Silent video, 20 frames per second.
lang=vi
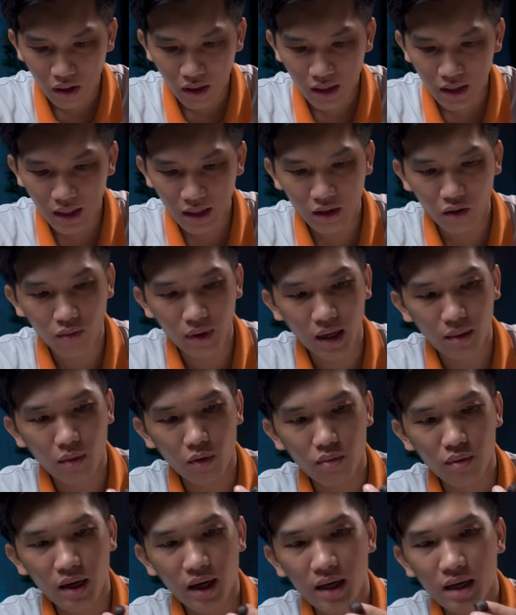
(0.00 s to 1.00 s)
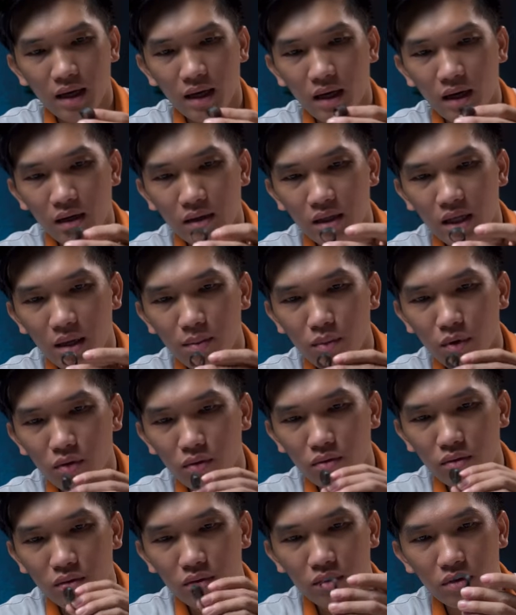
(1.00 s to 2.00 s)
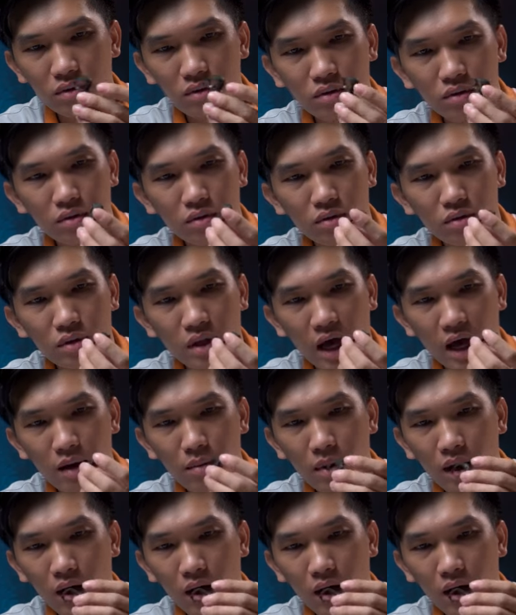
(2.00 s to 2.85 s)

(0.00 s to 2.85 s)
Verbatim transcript: cái này cũng là một cái uh, tip luôn ừ, để